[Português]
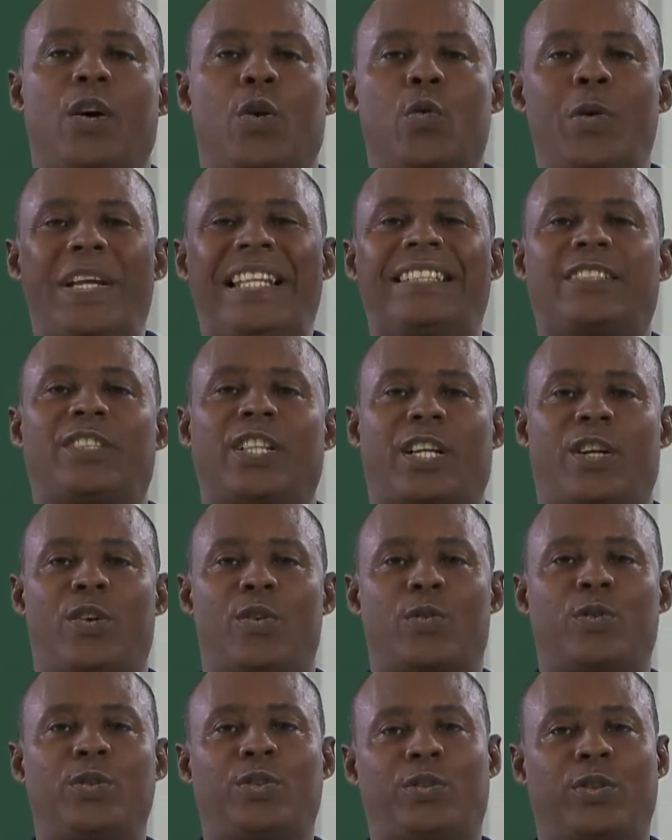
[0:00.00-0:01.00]
o
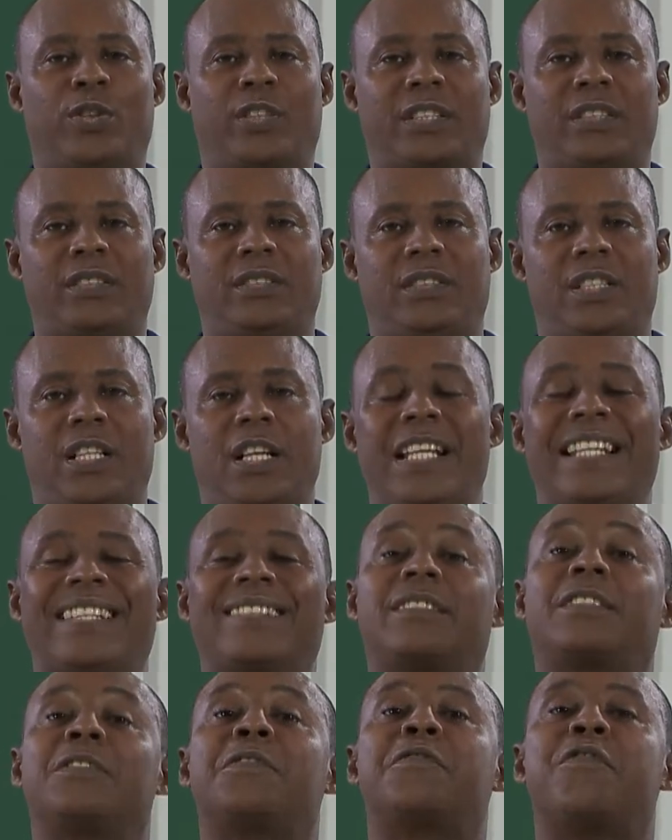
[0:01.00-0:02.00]
interlocutor
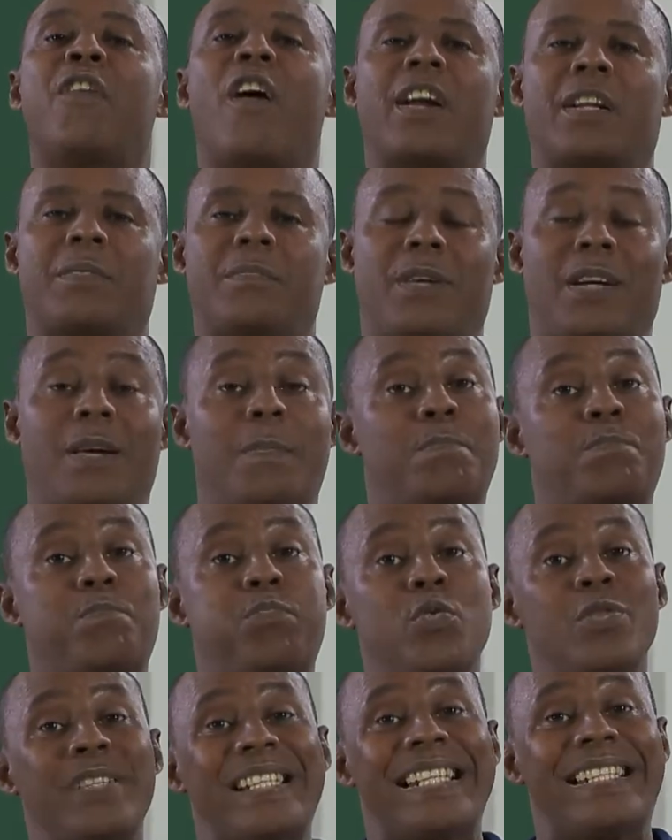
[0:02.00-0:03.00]
de forma
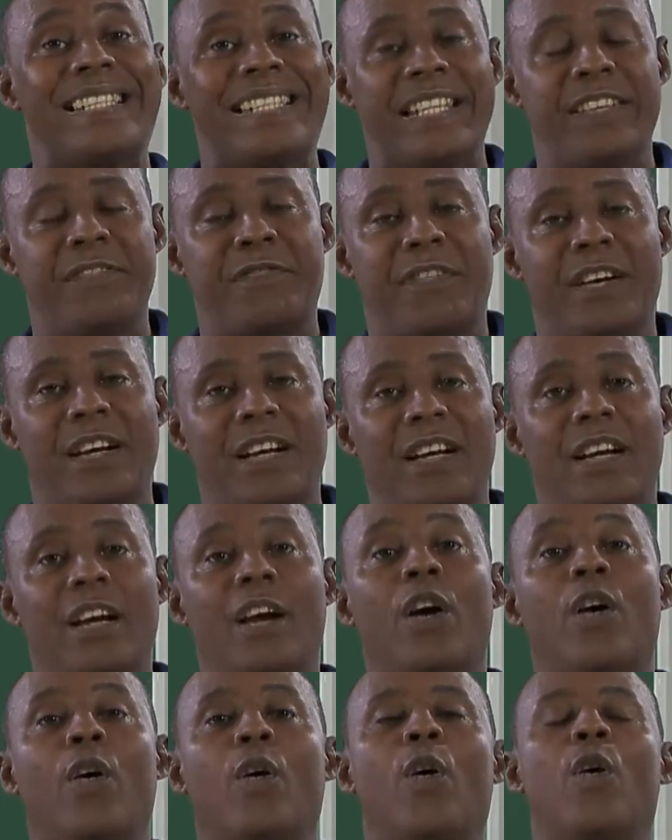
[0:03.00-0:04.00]
positiva
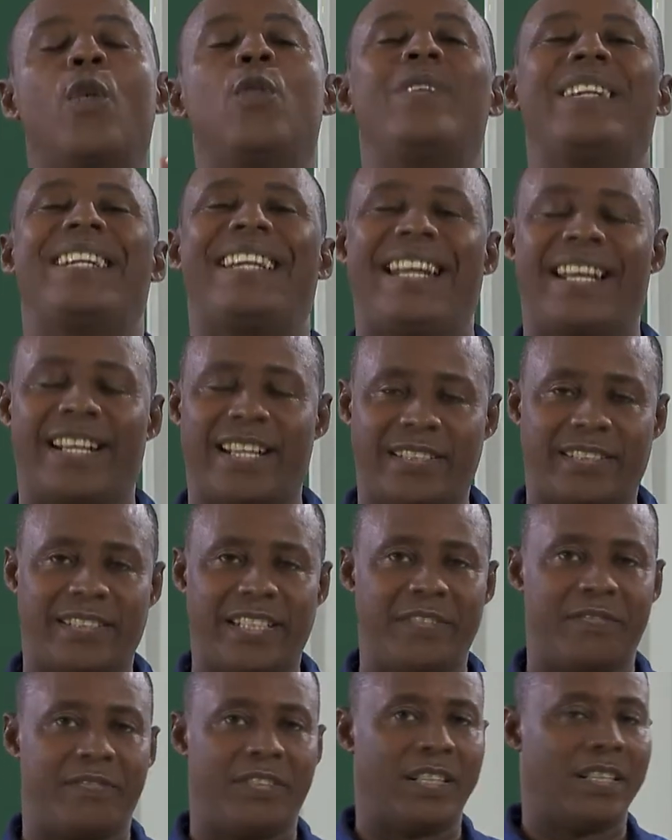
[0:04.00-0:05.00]
ou
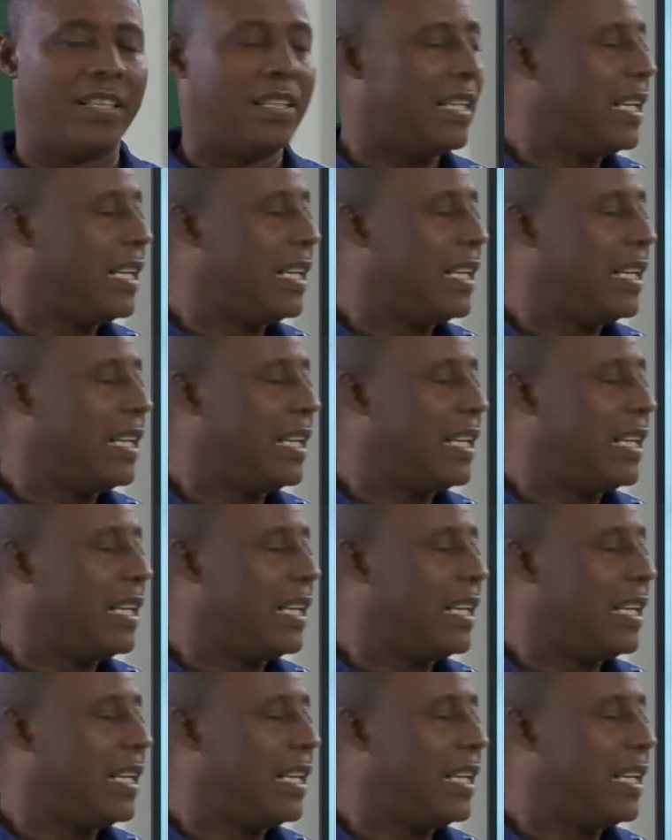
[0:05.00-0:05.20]
negativa.